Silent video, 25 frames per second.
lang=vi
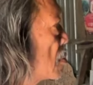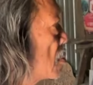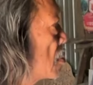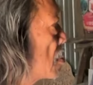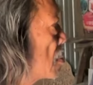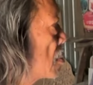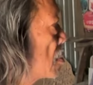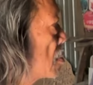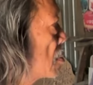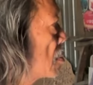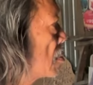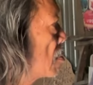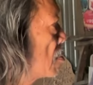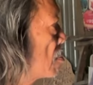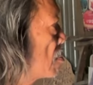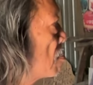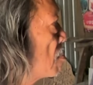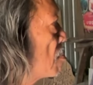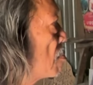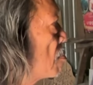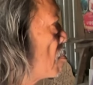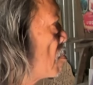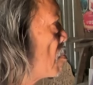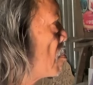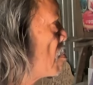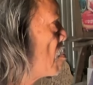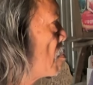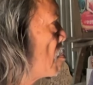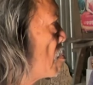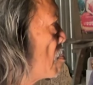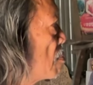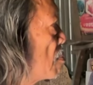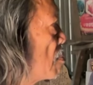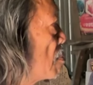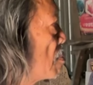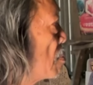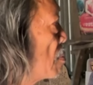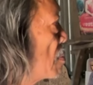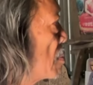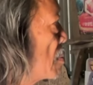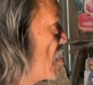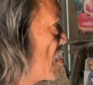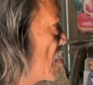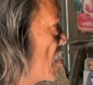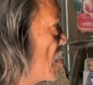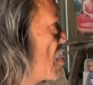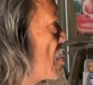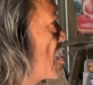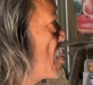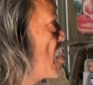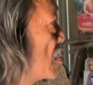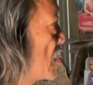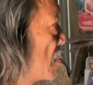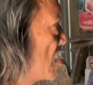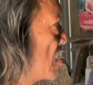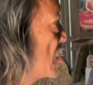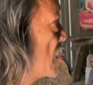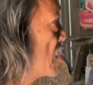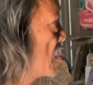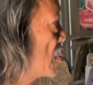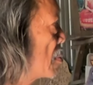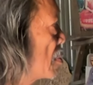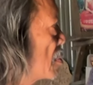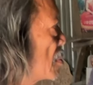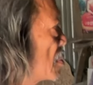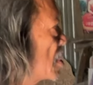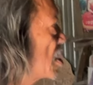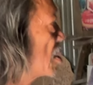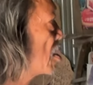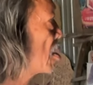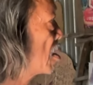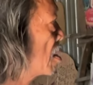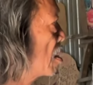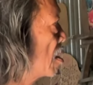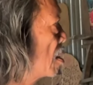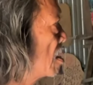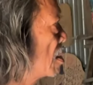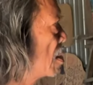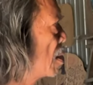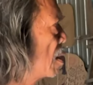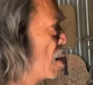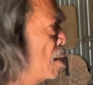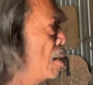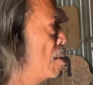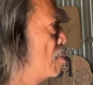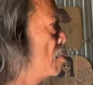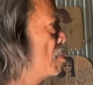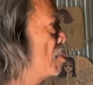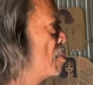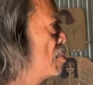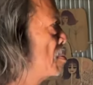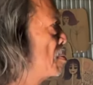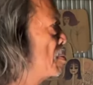vậy nè rồi mực viết đồ là mình cũng tự mua có ai hỗ trợ mình không chú không